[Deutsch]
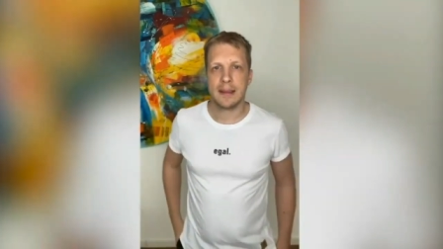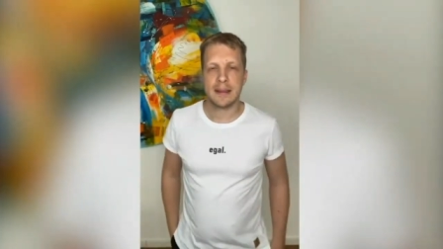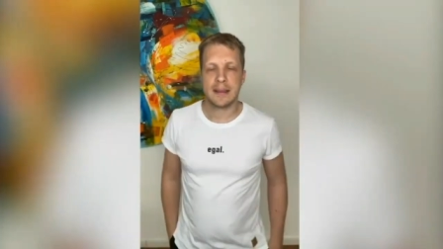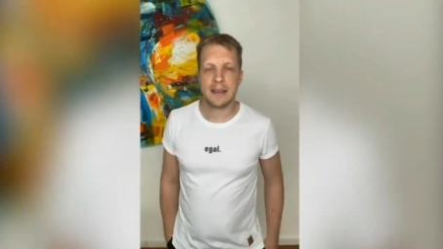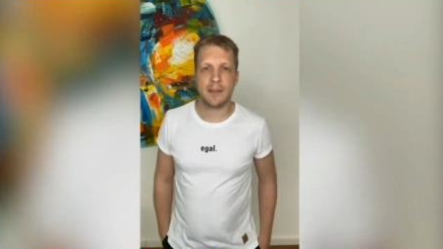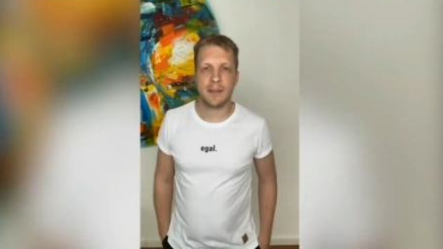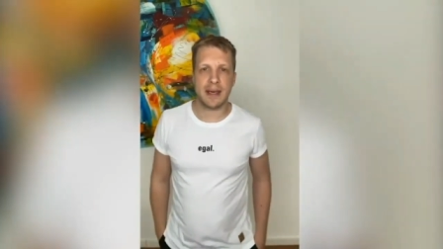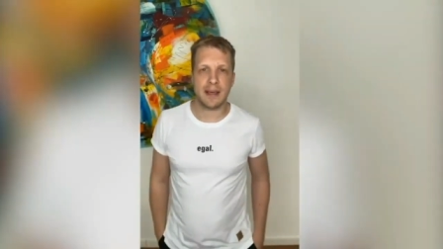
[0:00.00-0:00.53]

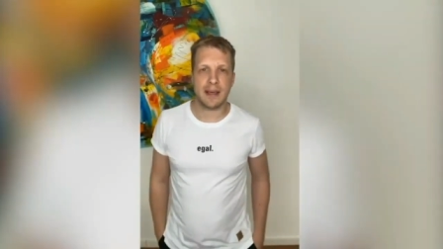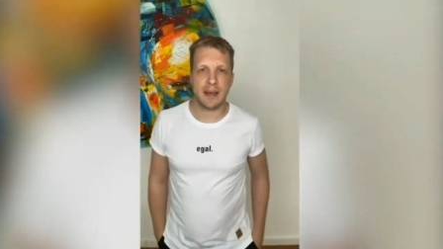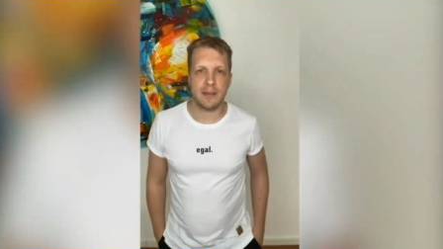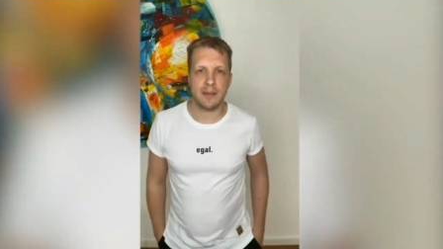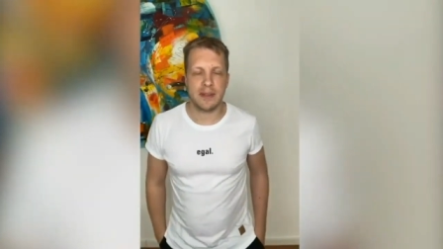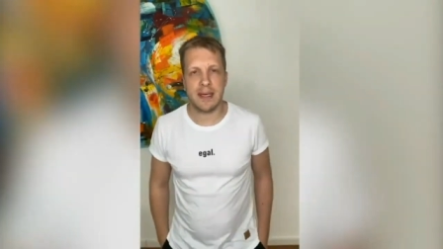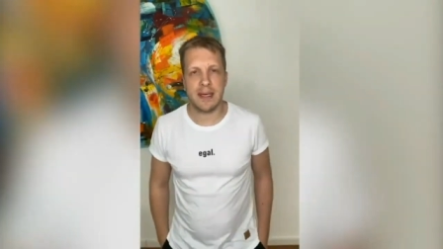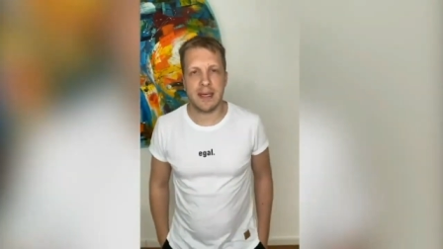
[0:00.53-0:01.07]
So, meine
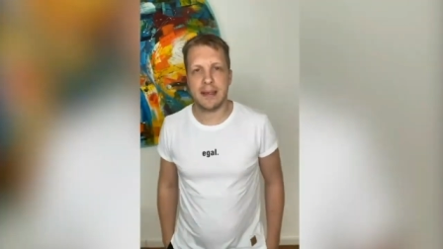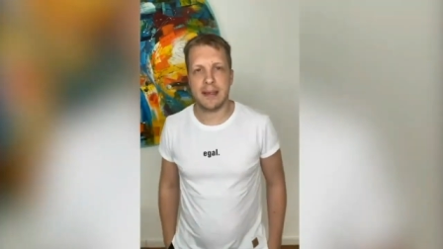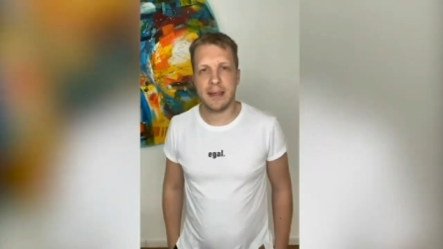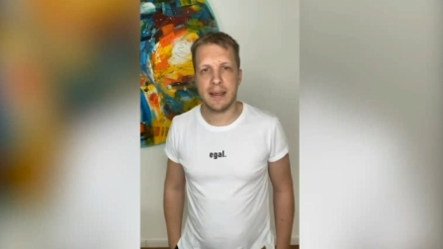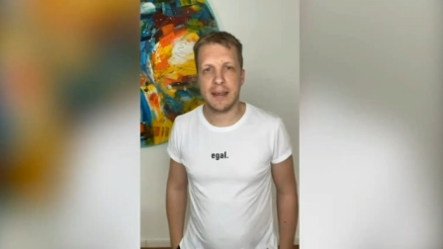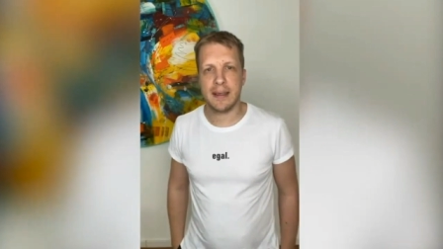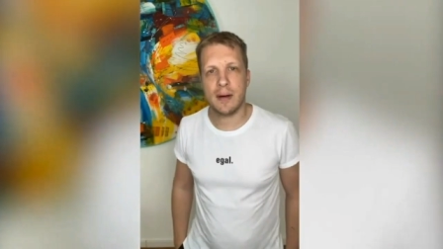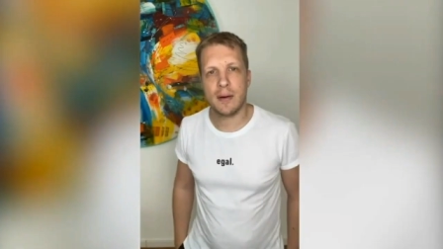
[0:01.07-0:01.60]
Damen und Herren,
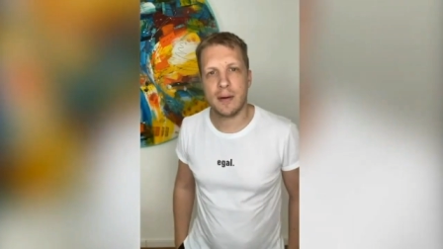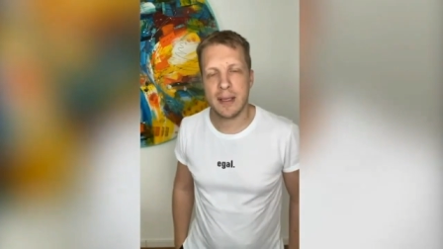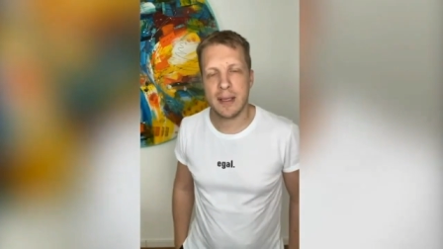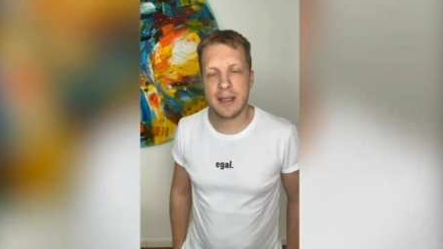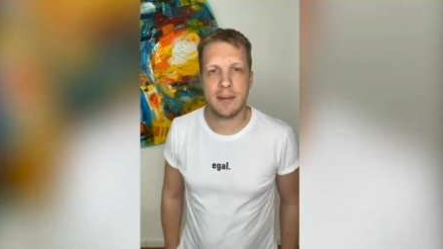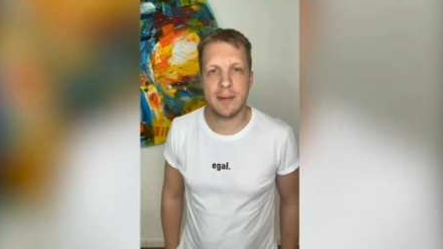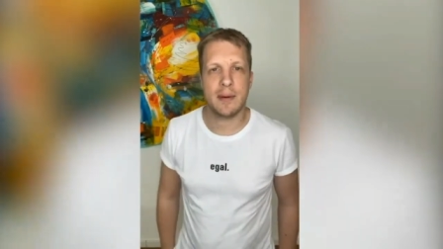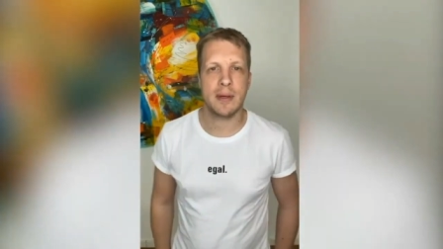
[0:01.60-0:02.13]
äh, auch
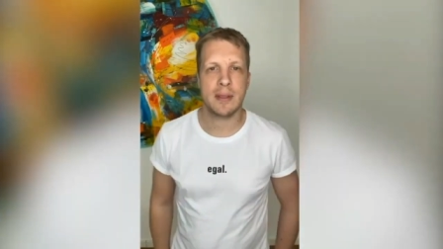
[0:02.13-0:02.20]
ich habe